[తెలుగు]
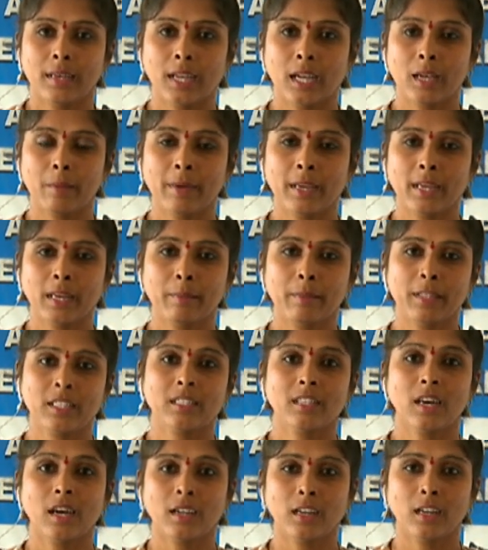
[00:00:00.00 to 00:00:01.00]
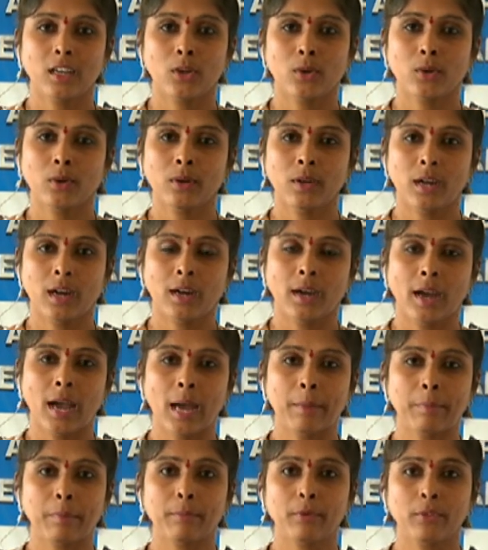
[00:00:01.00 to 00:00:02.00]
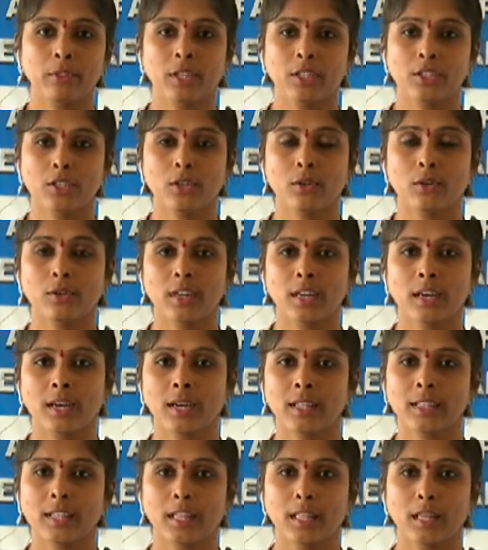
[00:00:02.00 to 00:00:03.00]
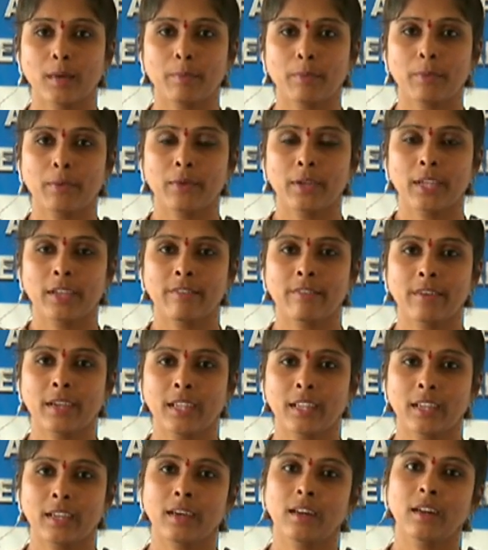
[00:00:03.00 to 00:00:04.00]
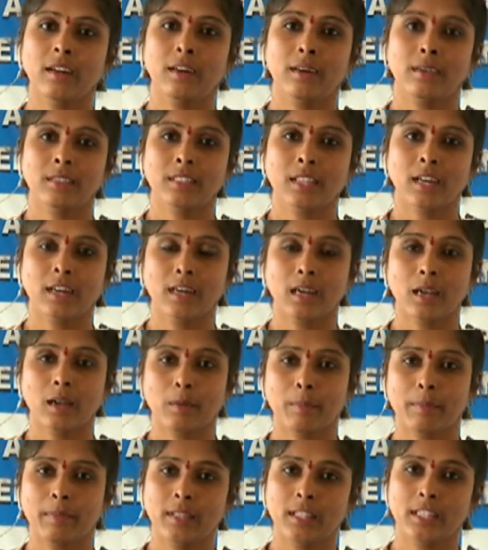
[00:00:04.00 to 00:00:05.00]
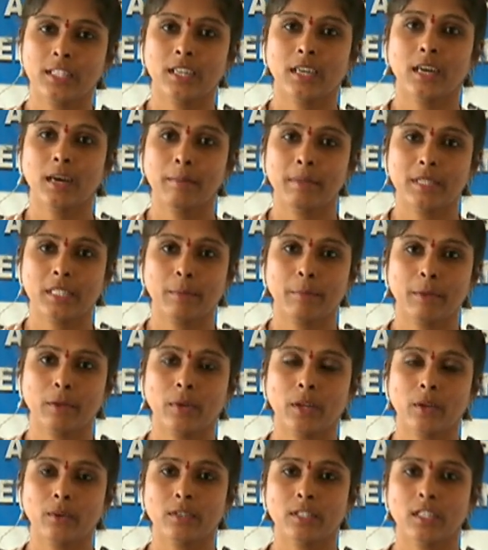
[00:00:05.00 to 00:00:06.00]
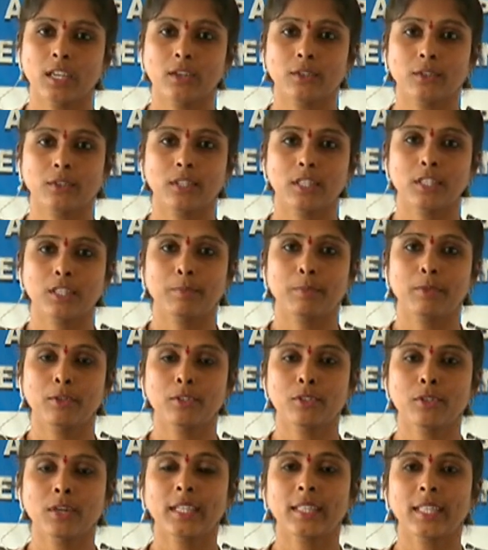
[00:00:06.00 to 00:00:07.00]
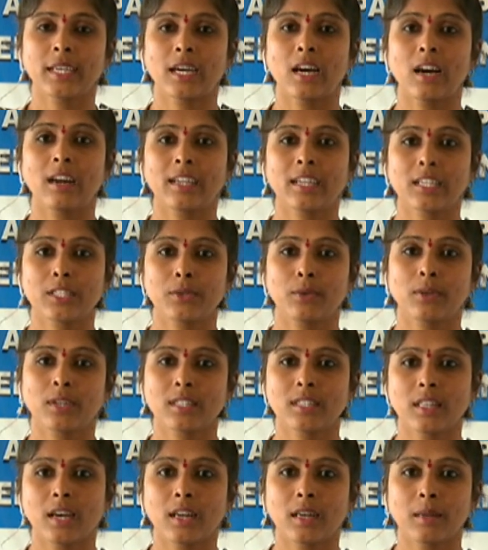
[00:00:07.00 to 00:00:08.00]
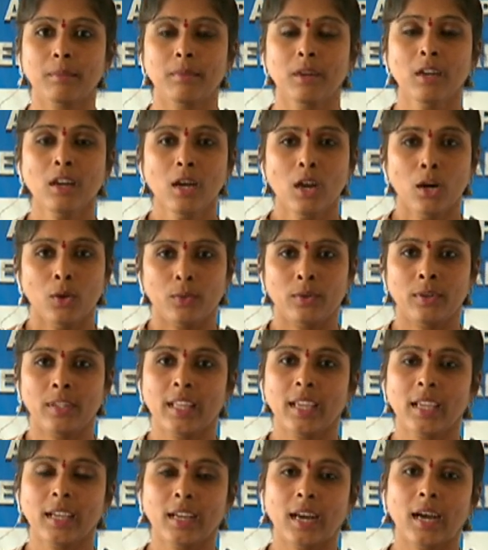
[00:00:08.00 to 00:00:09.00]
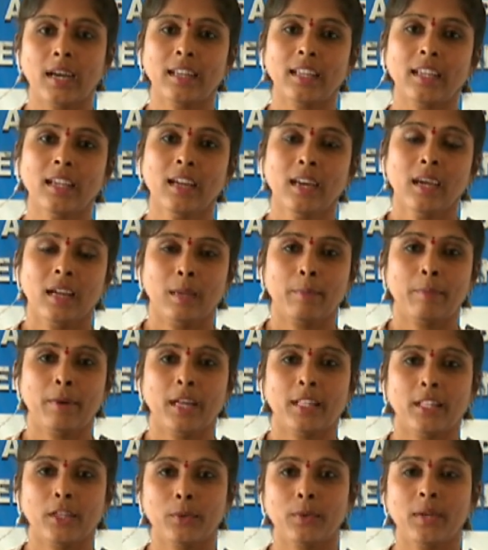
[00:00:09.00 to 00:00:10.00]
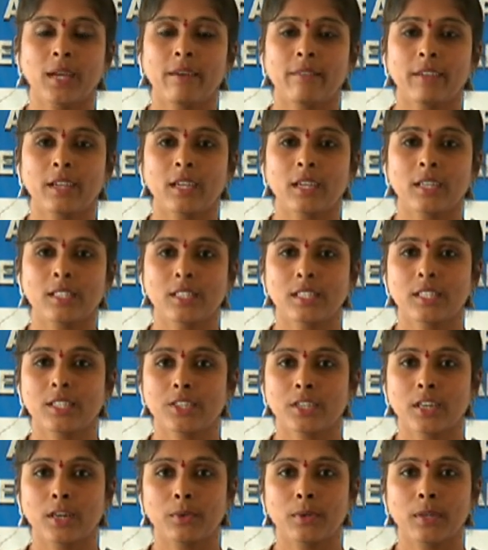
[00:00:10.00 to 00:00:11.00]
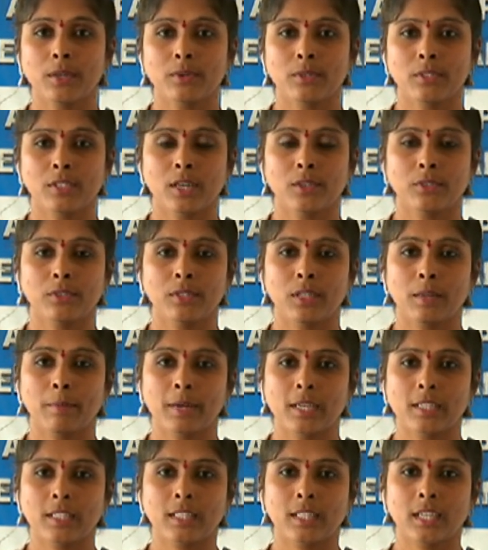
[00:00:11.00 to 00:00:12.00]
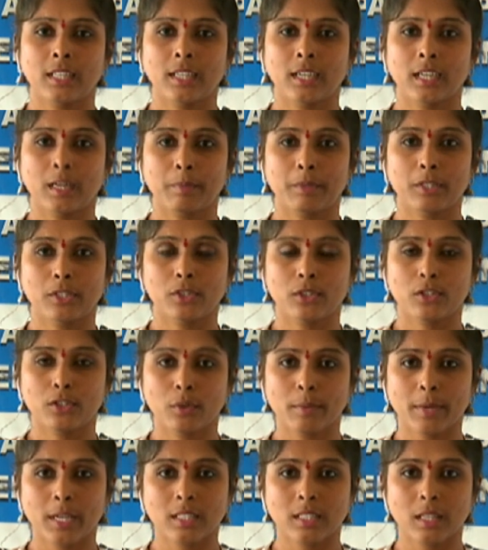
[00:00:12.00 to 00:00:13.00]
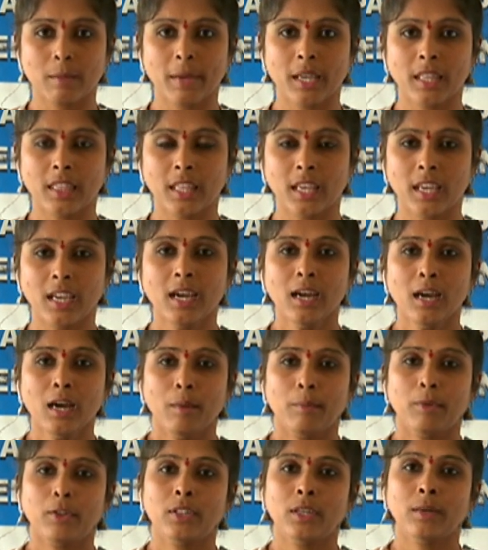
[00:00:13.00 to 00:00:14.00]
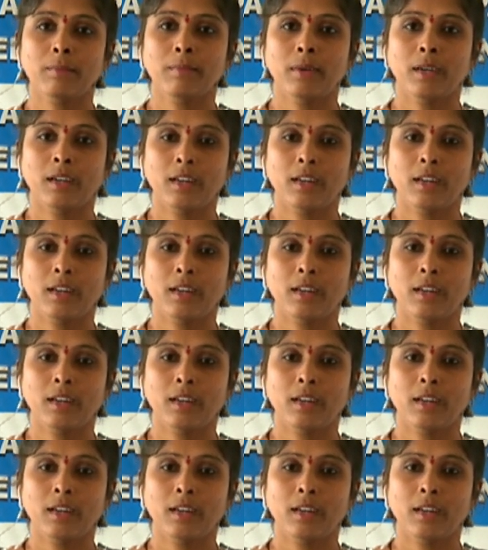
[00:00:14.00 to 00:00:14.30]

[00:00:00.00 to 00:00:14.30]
నలభై ఎనిమిది స్థానాల్లో యాప్ ముందంజలో ఉండగా దాదాపు ఇరవై స్థానాల దిశగా బీజేపీ కూడా కొనసాగుతుందని చెప్పవచ్చు అయితే కాంగ్రెస్ ఒక స్థానం ఉంది కానీ ఇప్పుడు అది కూడా వెనుకంజ దిశగా కూడా కొనసాగుతున్న పరిస్థితి అయితే కనిపిస్తుంది సో ప్రస్తుతం అయితే మొత్తం